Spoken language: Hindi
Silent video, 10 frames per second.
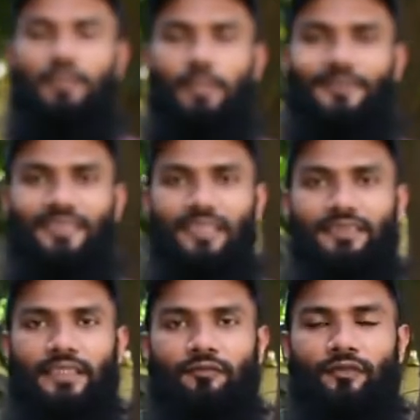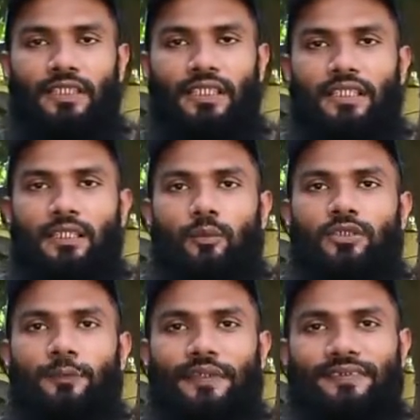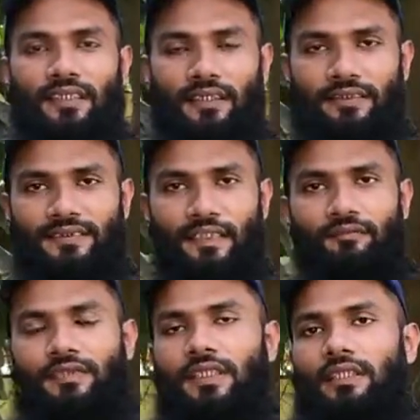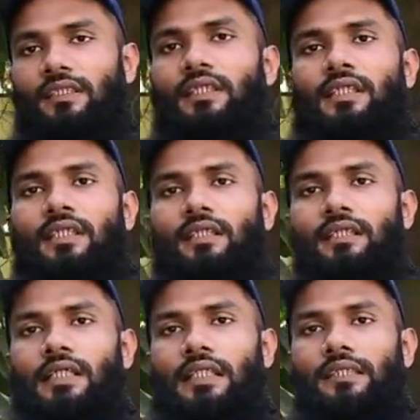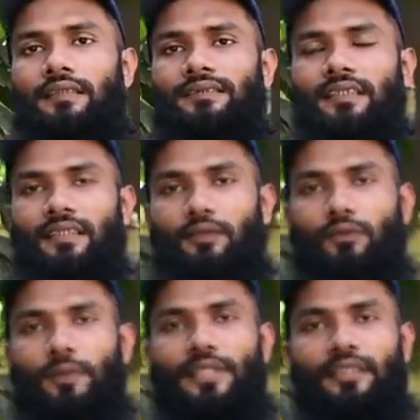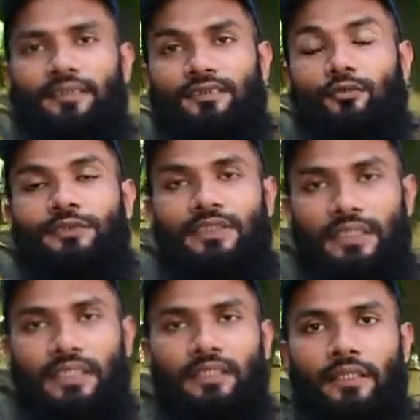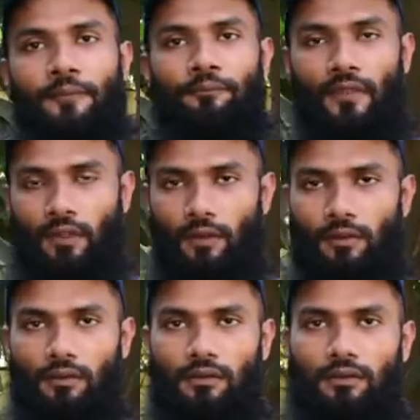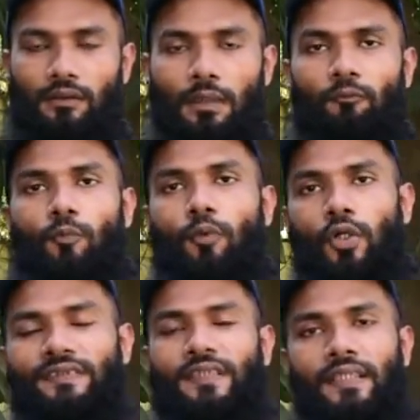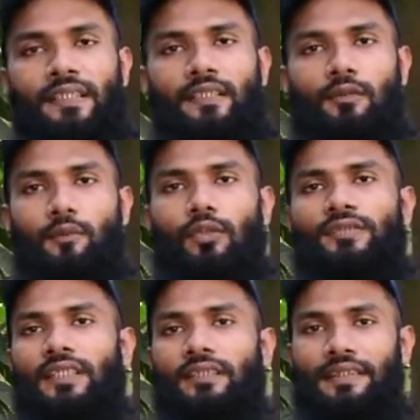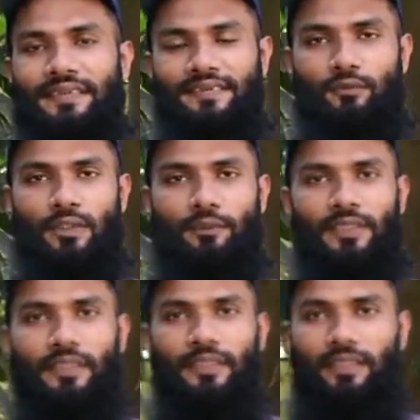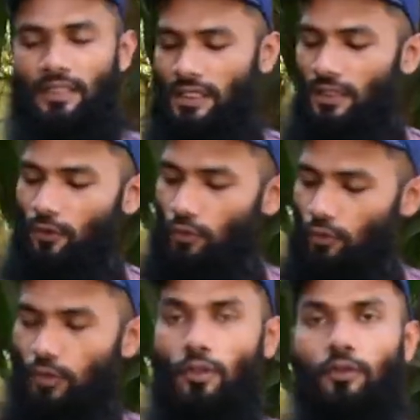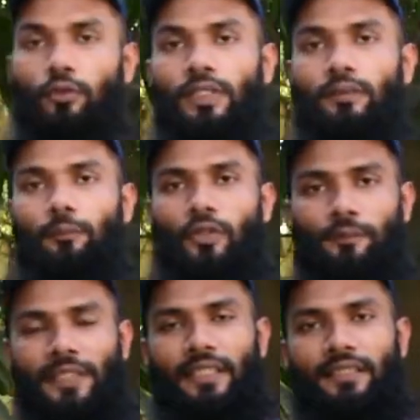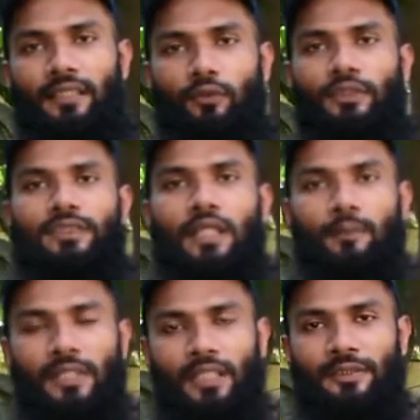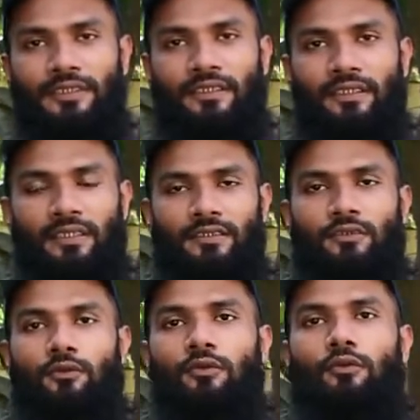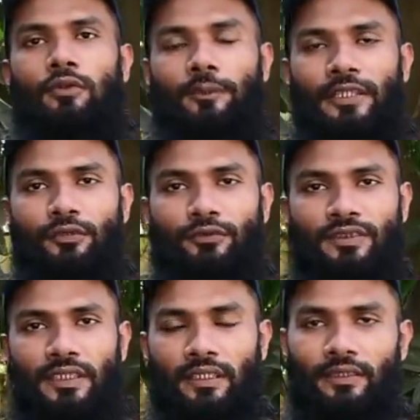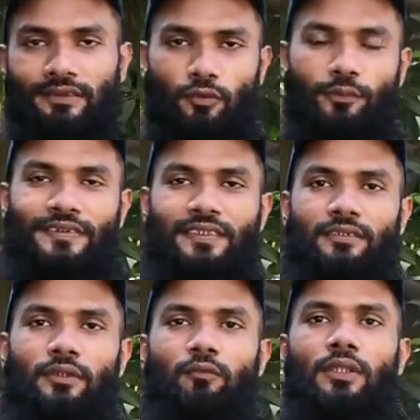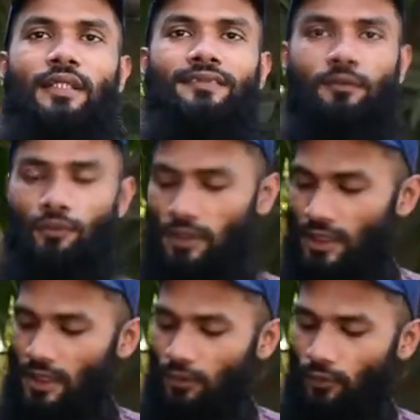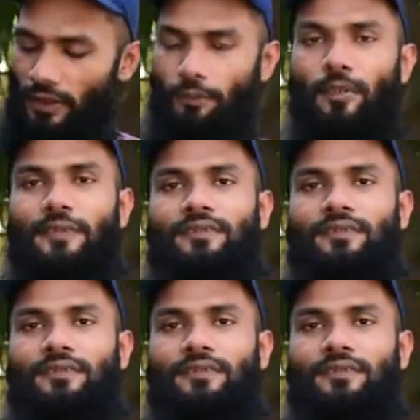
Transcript: ये बेसिकली जनवरी के अंदर मुझे पेंसिल कैक्टस काफ़ी सारे एक तरह से कह लें उनका मैंने रेस्क्यू मिशन किया था और अब वो बहुत सारे थे और बहुत सारी कटिंग्स उनकी बन गई थी तो और कोई पॉट भी नहीं था कोई जगह भी नहीं बची थी कि जिनको मैं यूज़ करके इसको मज़ीद जो है वो लगा सकूँ तो ये मेरे